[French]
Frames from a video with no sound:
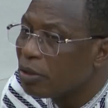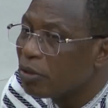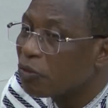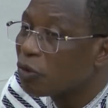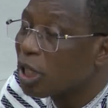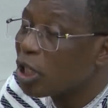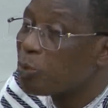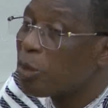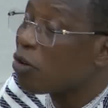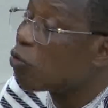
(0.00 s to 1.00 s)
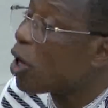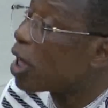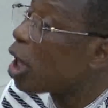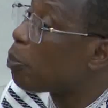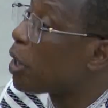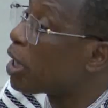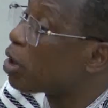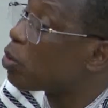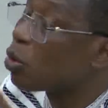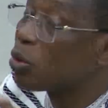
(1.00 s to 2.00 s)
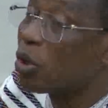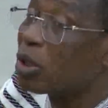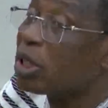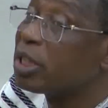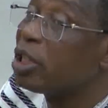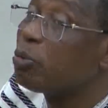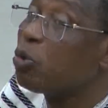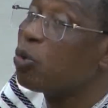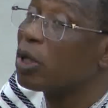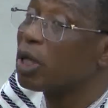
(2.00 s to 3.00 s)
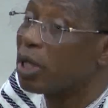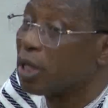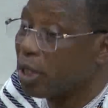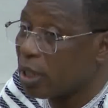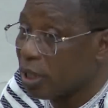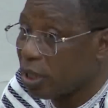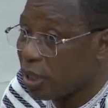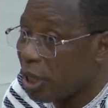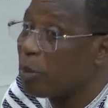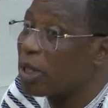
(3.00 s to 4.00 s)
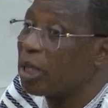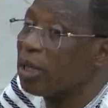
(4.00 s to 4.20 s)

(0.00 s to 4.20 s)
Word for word: vous n'allez pas voir apparaître le nom de Thibaut Camara.